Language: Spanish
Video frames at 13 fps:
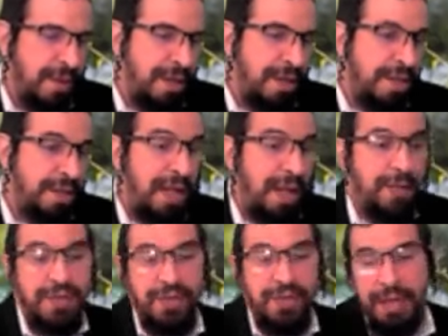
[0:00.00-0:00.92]
Si la
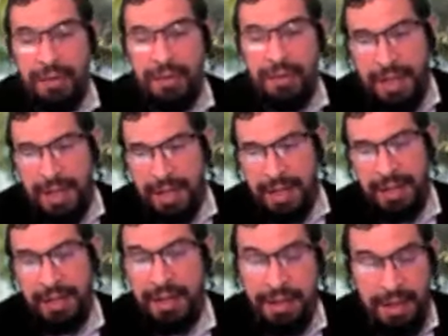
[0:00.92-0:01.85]
persona no tiene
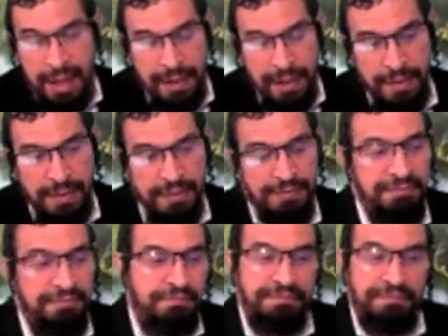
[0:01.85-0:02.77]
dinero,
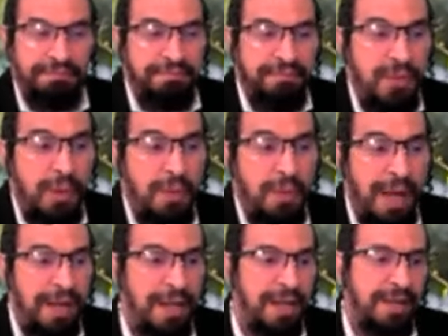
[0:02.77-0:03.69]
no vale.